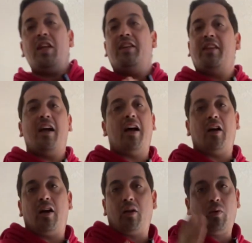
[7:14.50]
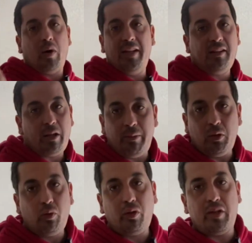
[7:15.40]
Está a 40
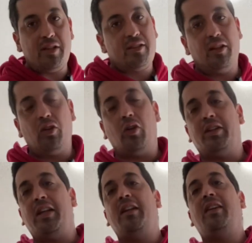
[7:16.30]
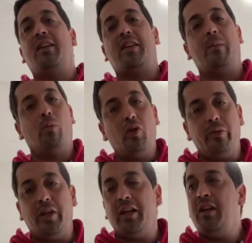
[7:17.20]
minutos del centro de Atlanta. Está muy
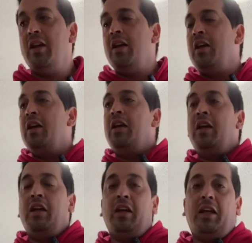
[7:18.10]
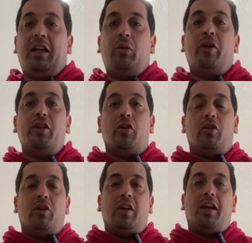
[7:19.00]
bien. Y
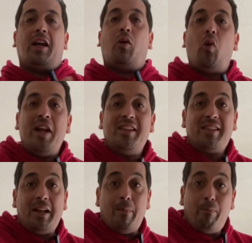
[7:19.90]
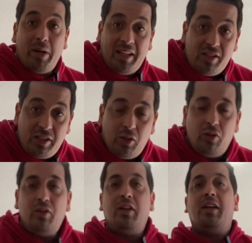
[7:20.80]
bueno, ¿cuál es el
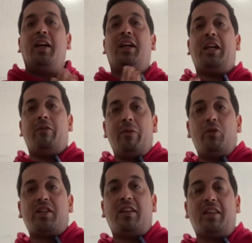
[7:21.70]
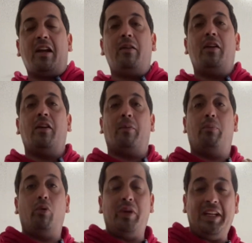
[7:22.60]
precio que vamos a estar
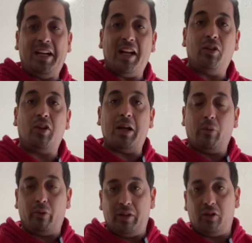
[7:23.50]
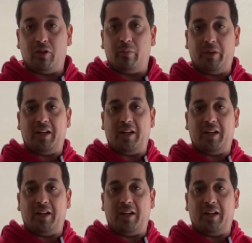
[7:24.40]
publicando la Mobile Home.